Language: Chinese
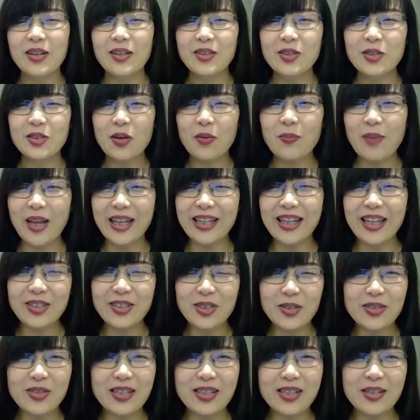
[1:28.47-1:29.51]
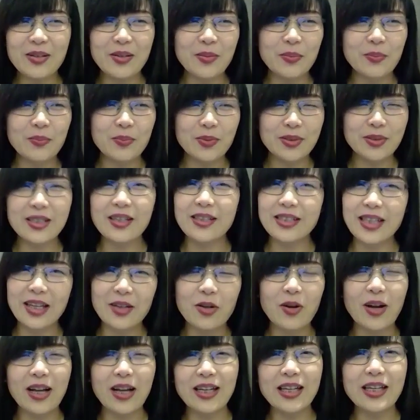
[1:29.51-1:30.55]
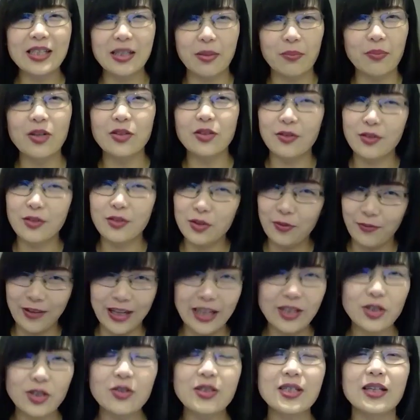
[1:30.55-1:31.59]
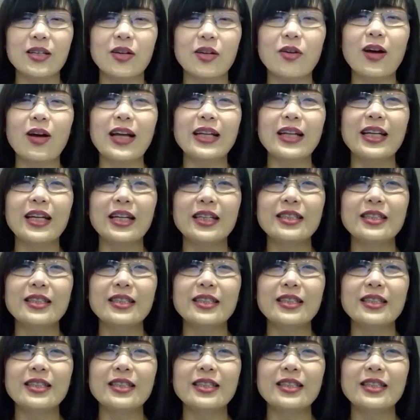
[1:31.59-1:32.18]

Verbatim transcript: 就每天就是不知道在快乐什么，就是反正就是很快乐，